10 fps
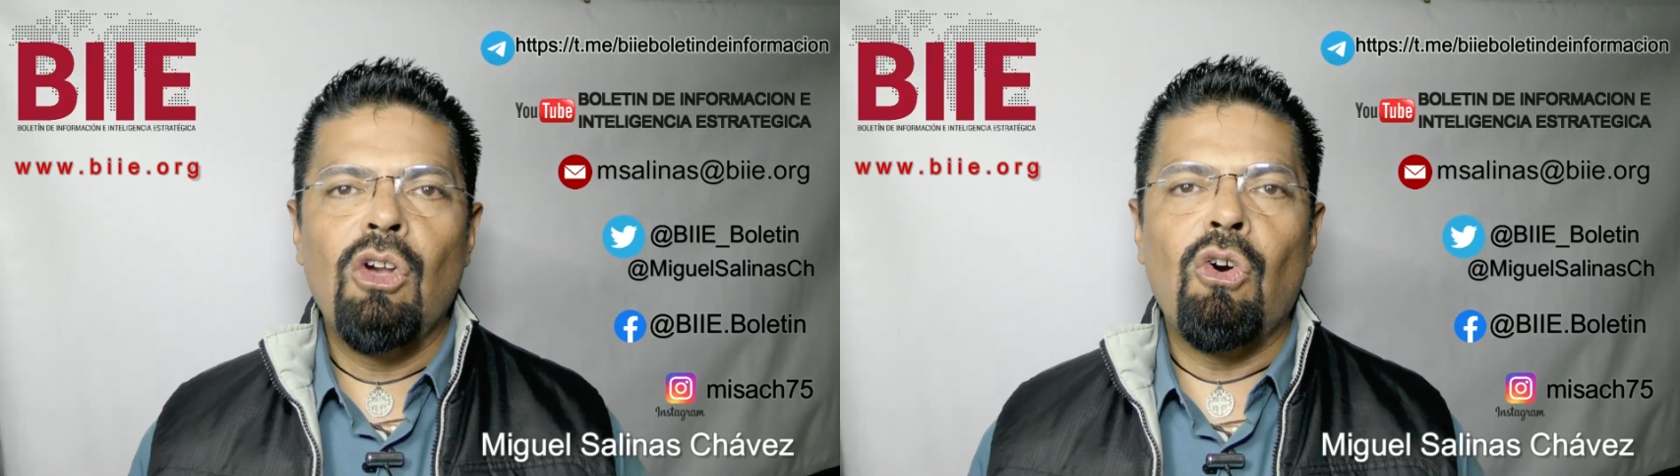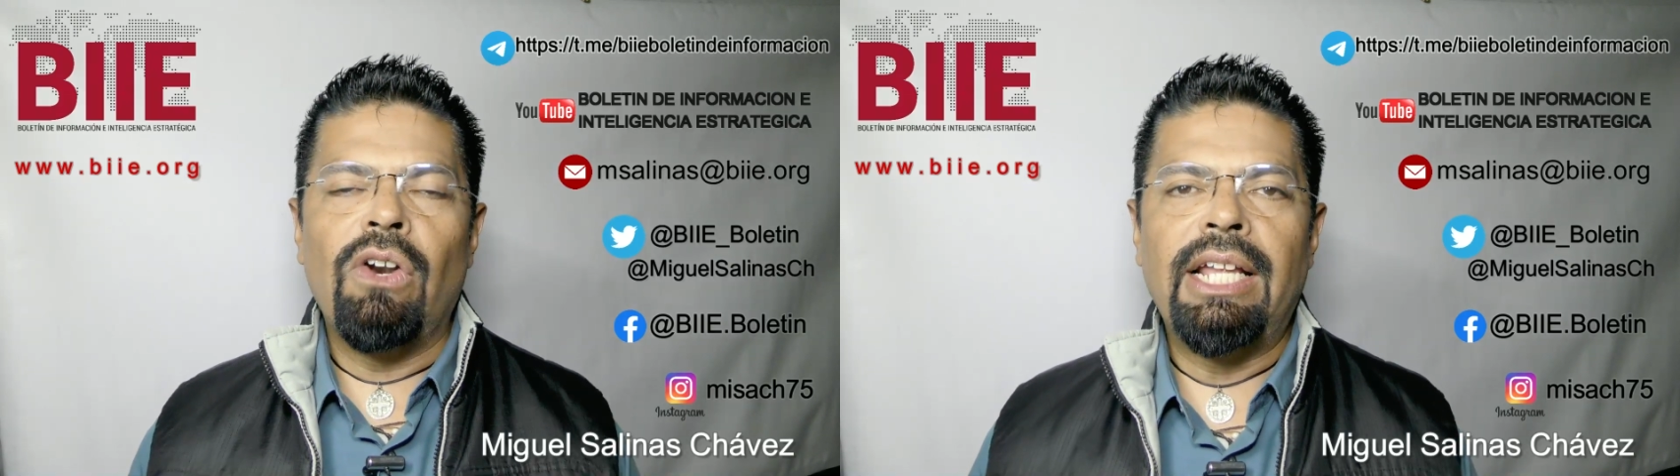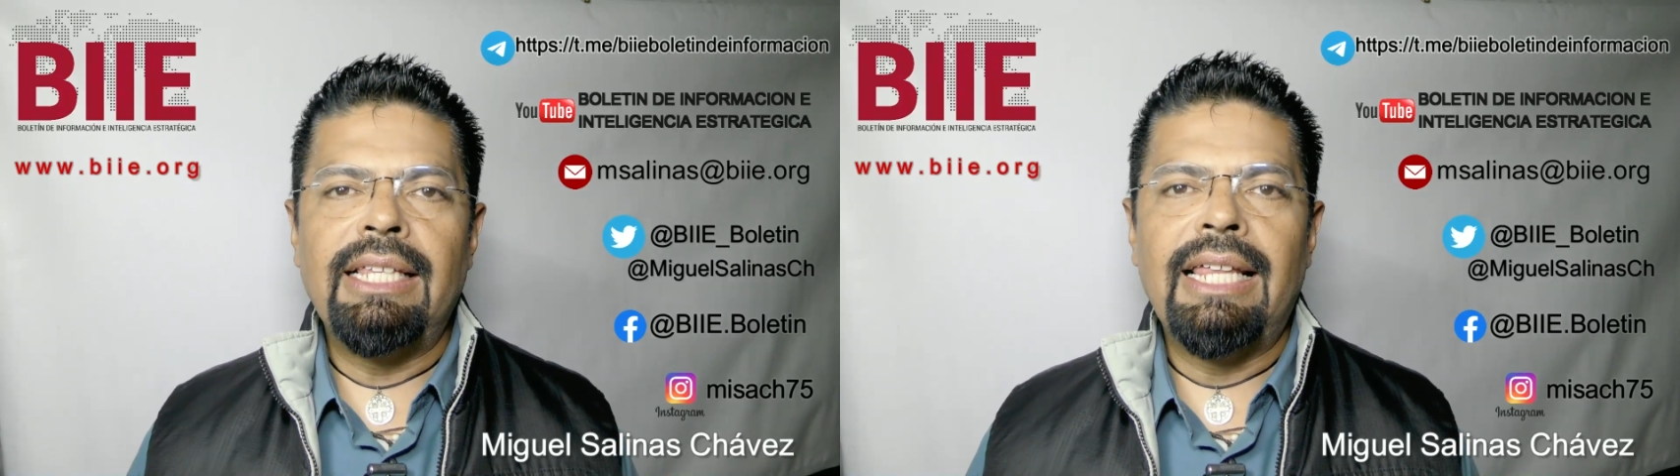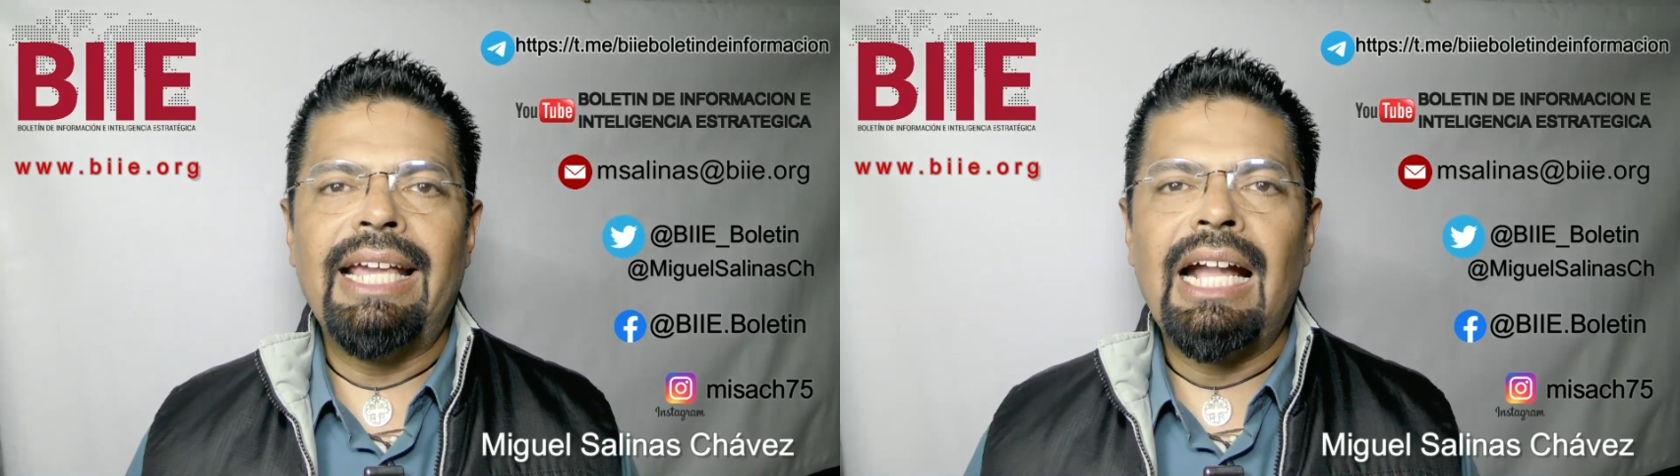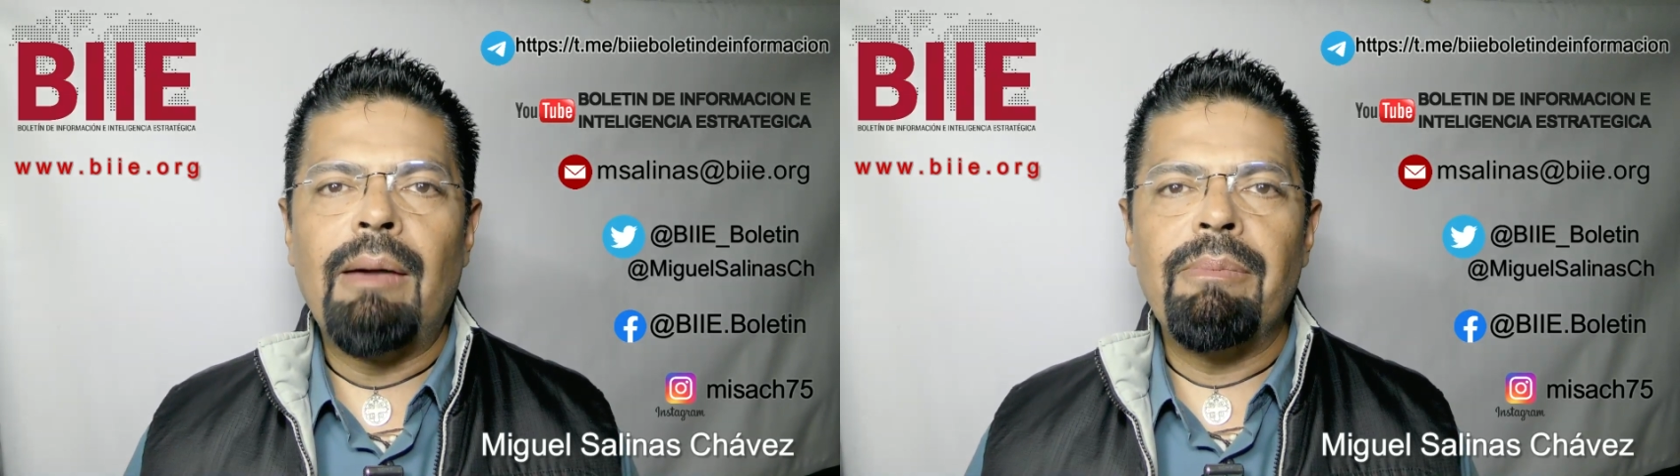con la idea
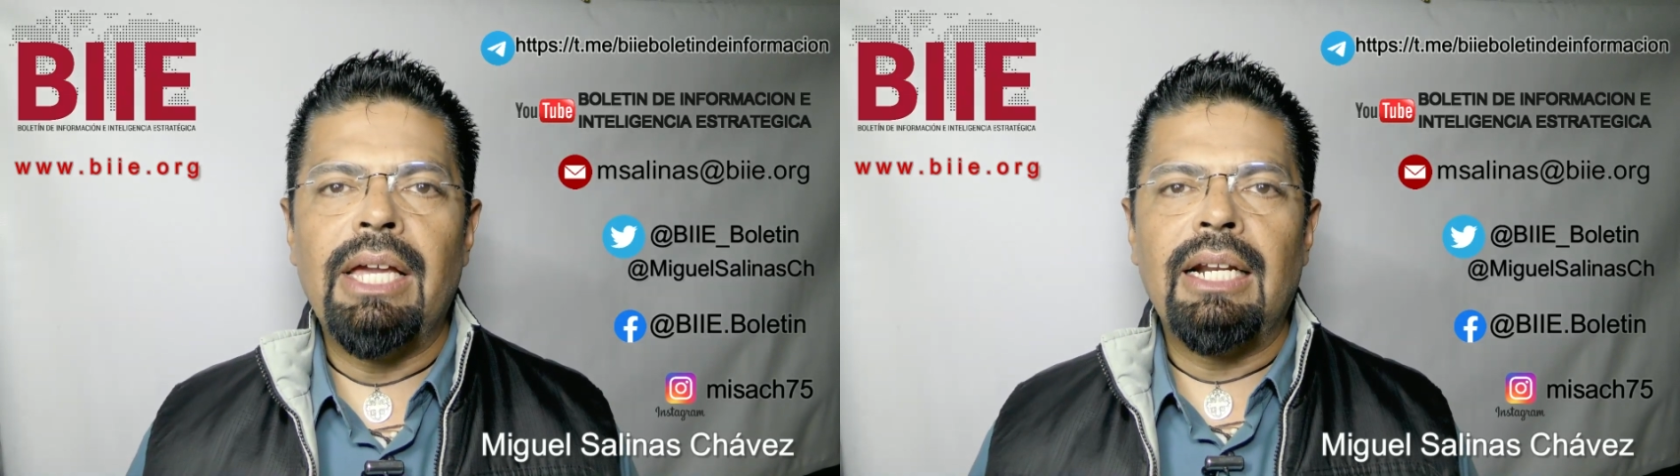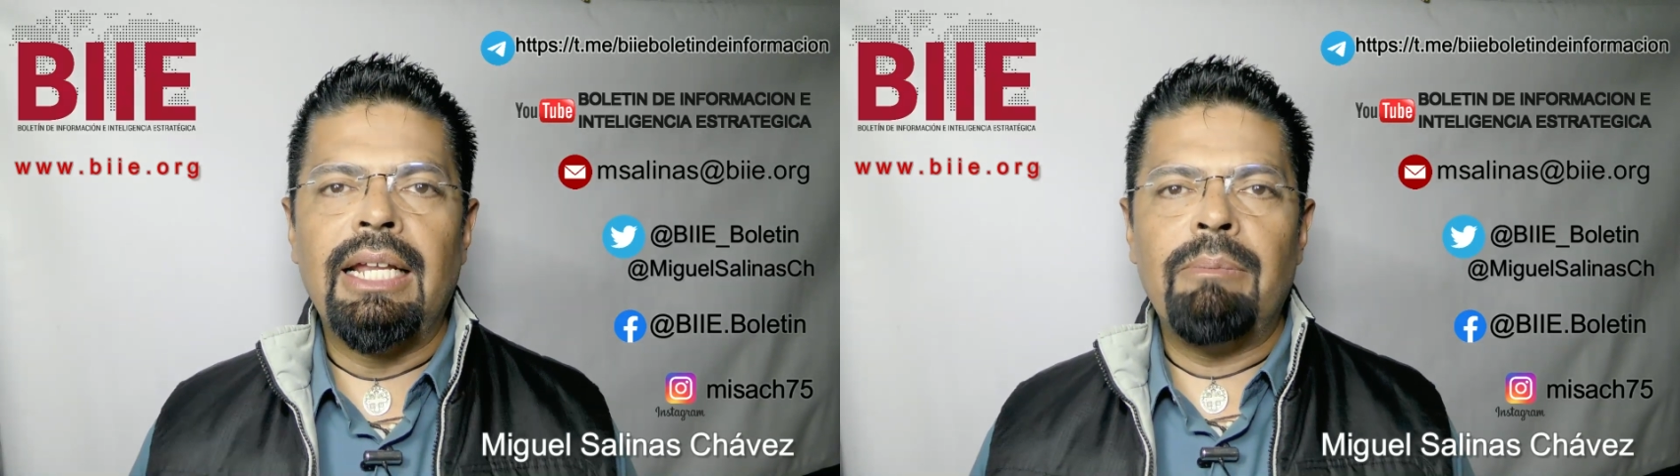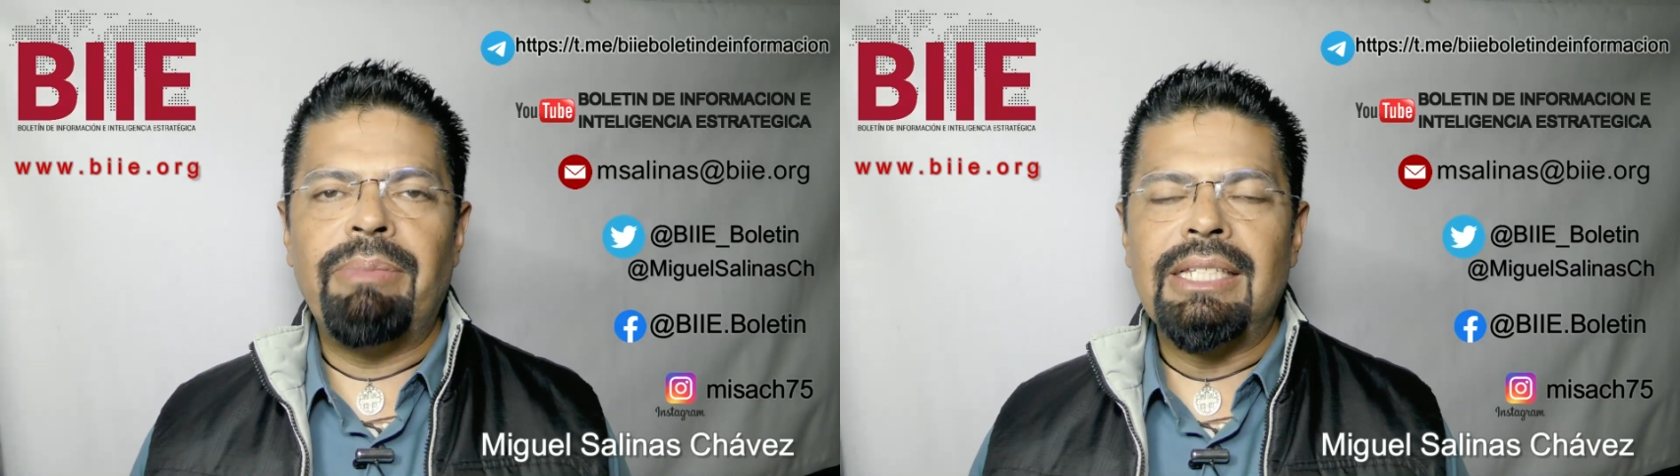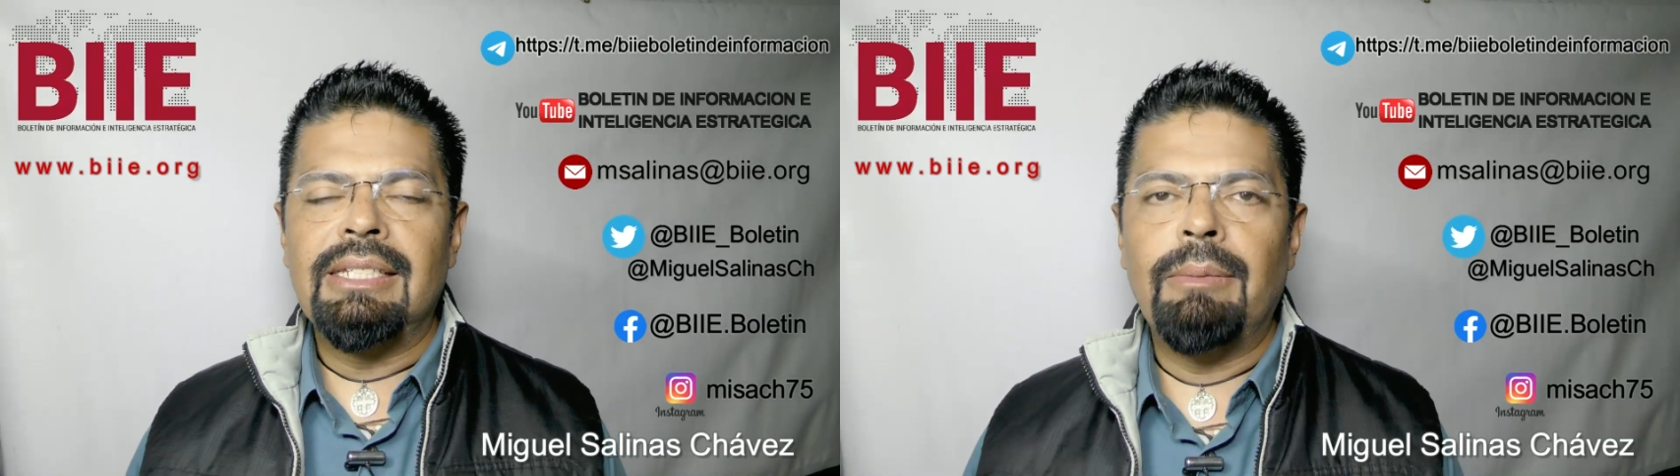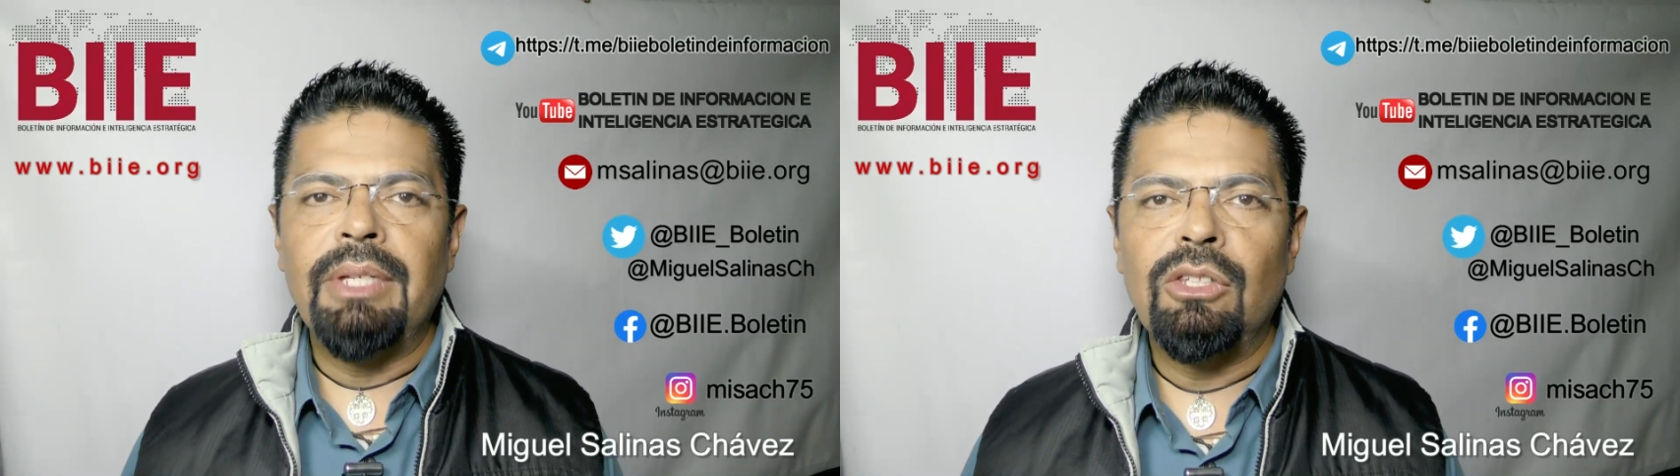de cambiar el
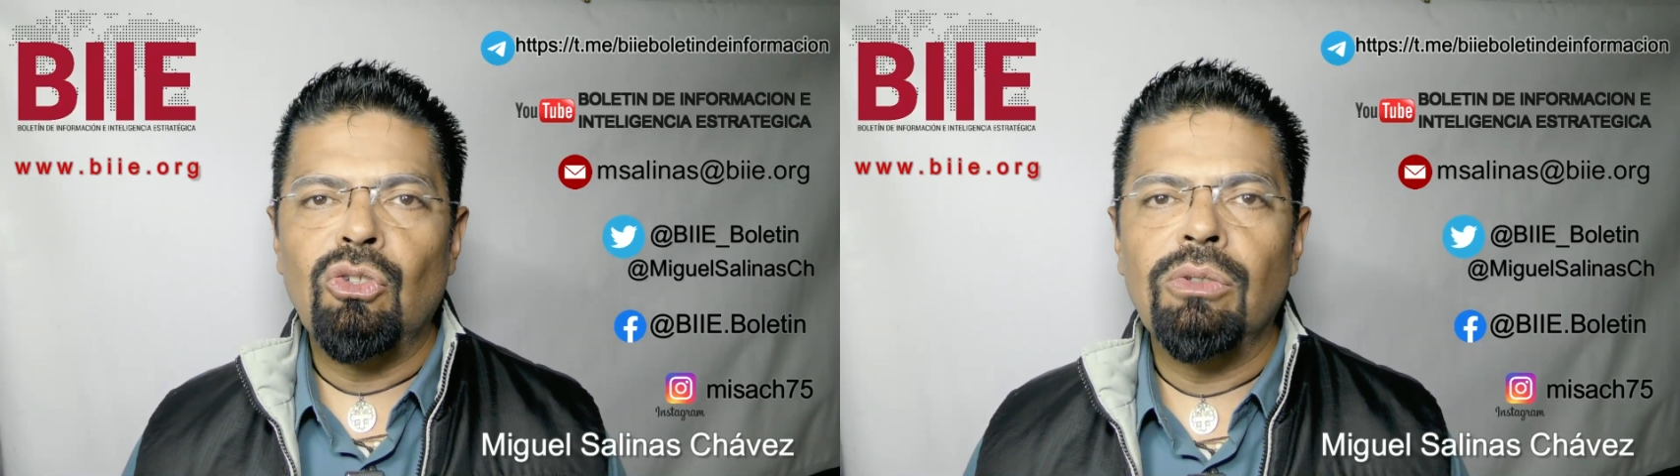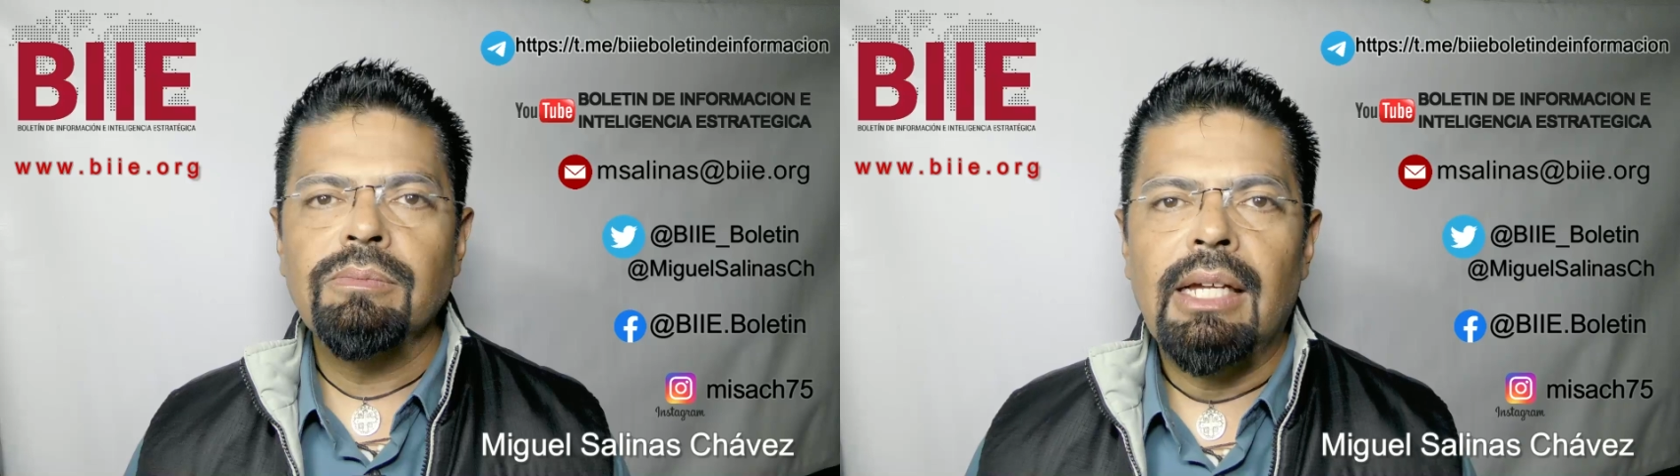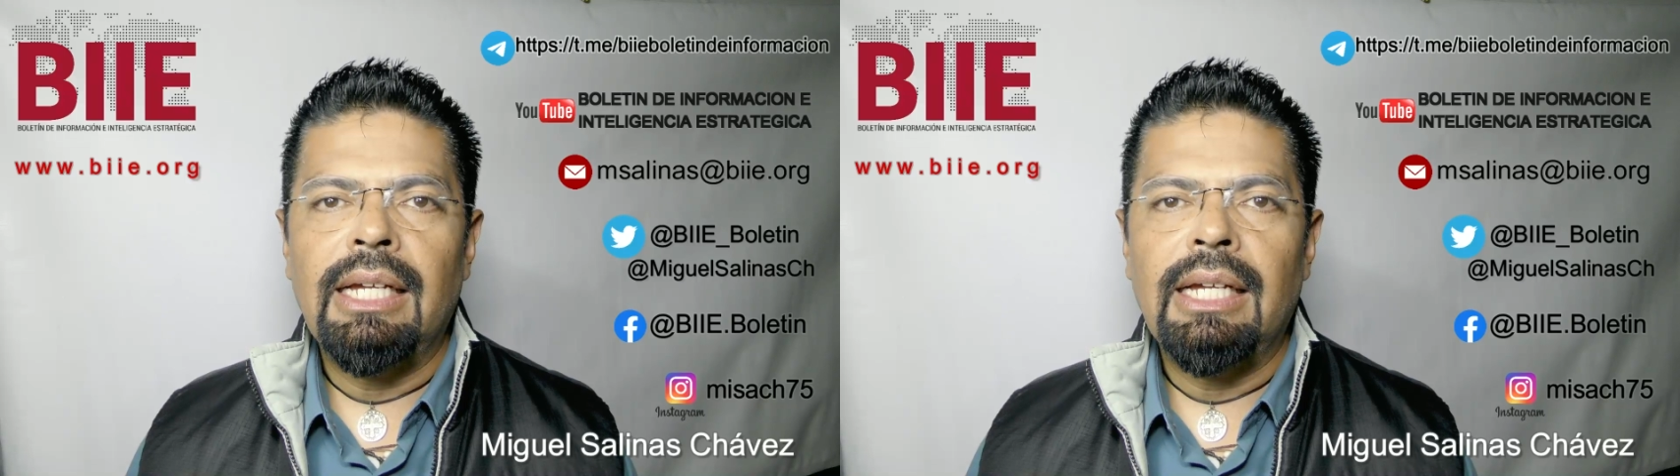pensamiento